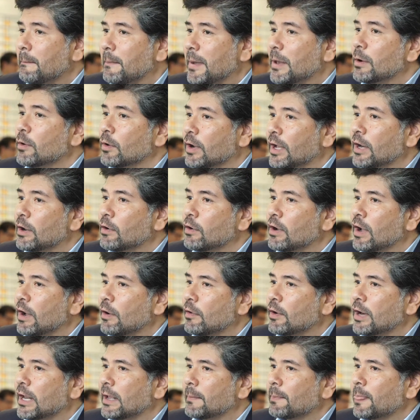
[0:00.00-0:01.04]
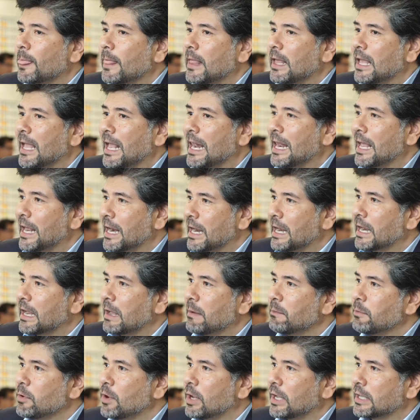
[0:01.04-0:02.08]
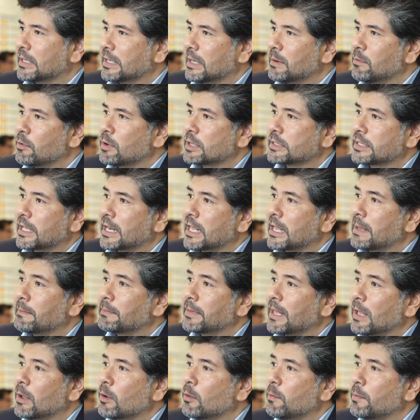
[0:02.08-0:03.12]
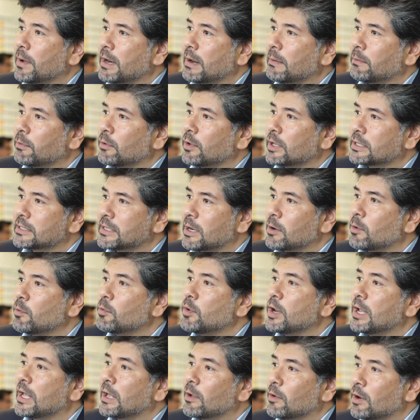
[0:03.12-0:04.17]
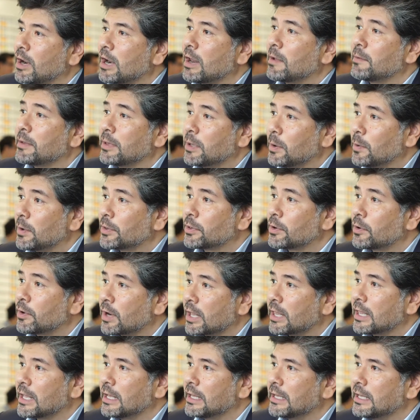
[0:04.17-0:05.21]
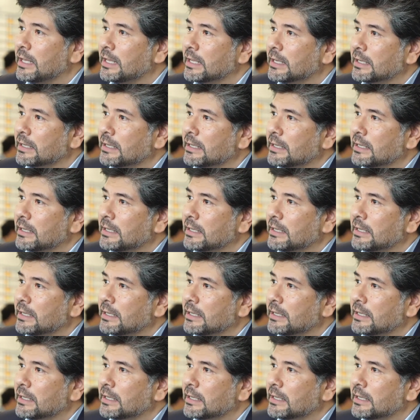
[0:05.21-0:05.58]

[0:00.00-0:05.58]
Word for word: pero creo que ahora el gran cambio es que tenemos que estar adaptados para poder ser comunicadoras las 24 horas del día,